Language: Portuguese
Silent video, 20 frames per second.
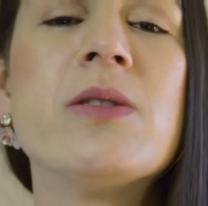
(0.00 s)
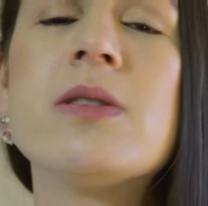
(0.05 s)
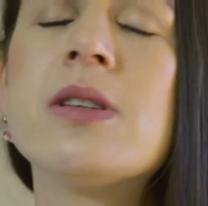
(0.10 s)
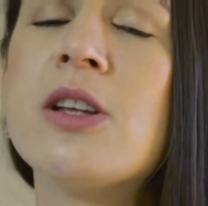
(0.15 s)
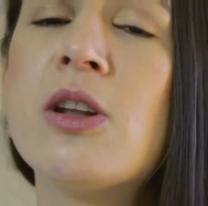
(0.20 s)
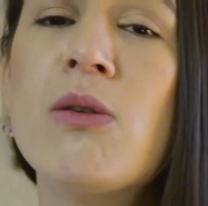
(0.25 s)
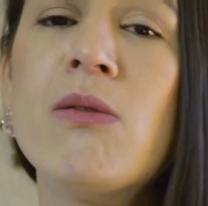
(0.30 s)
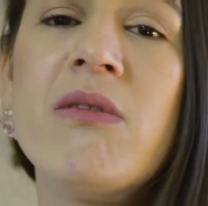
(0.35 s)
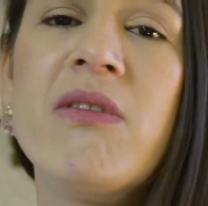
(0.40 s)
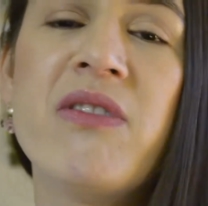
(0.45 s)
Você
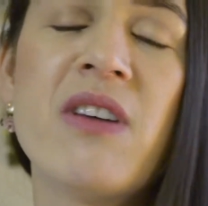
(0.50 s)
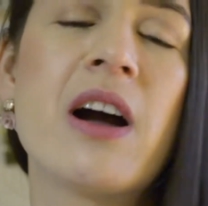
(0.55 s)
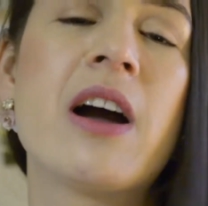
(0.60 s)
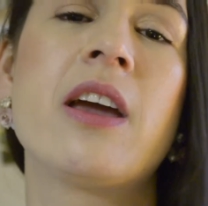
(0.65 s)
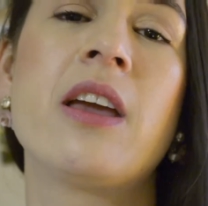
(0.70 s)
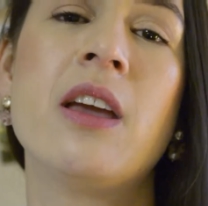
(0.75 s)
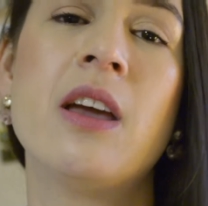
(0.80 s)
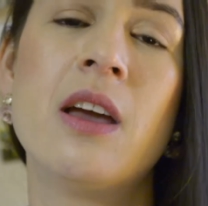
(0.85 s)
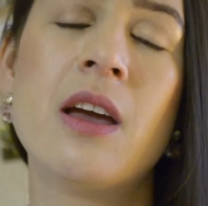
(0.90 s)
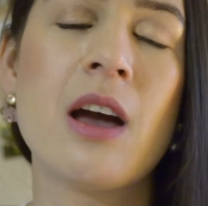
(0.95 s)
não
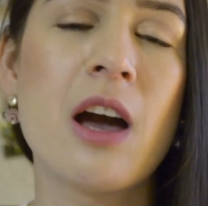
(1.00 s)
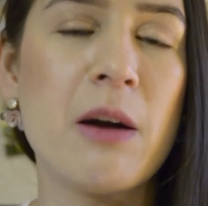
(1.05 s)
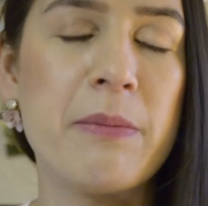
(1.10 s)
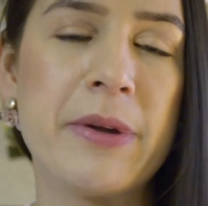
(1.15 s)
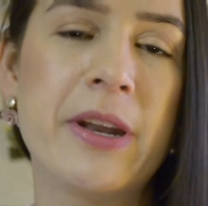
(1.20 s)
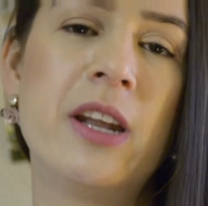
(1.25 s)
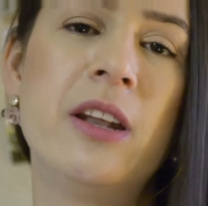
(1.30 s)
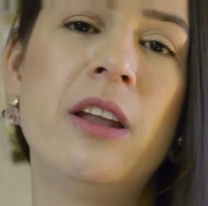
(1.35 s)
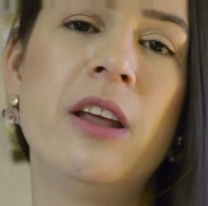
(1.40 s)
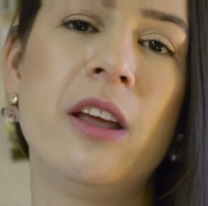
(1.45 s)
vai
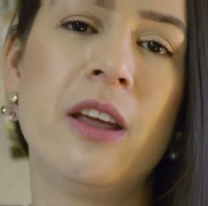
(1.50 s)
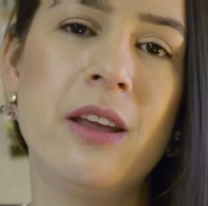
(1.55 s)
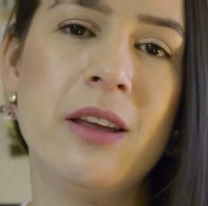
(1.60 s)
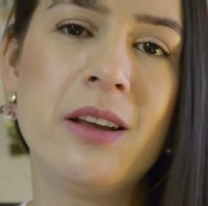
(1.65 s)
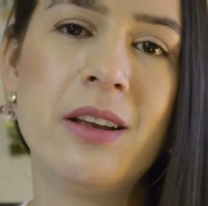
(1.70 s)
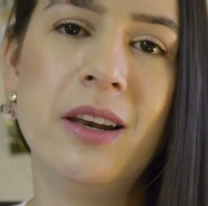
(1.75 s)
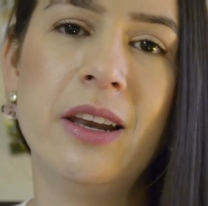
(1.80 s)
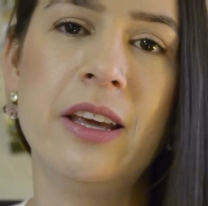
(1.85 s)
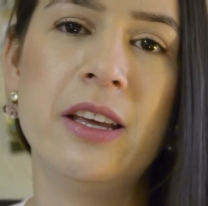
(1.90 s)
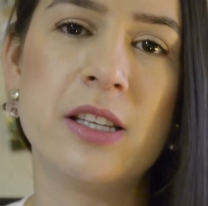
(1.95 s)
aprender
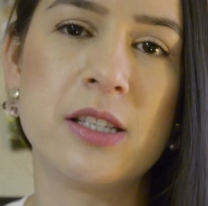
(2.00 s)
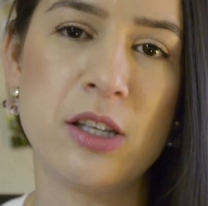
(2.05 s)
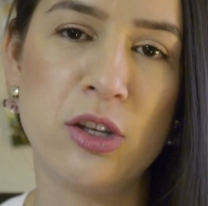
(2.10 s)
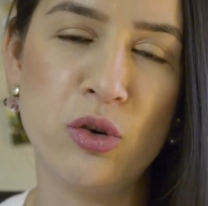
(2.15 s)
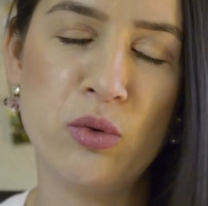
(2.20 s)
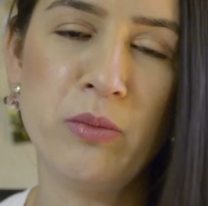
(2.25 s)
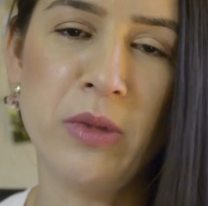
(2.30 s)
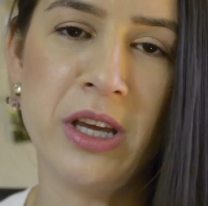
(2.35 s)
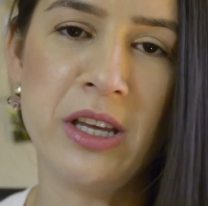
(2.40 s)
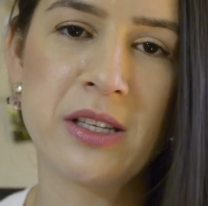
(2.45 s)
inglês em
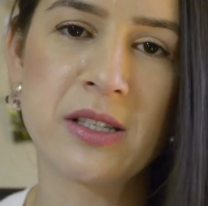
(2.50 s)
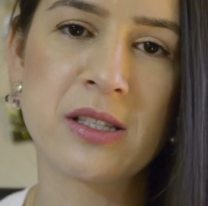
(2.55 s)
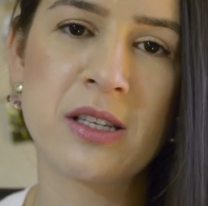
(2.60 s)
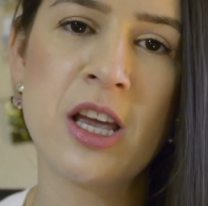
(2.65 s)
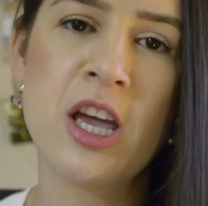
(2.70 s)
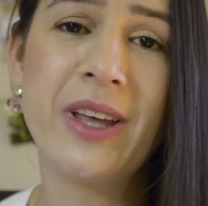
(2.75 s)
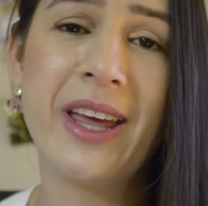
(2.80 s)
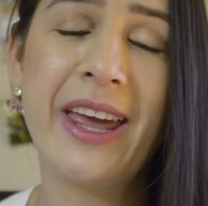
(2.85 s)
um mês.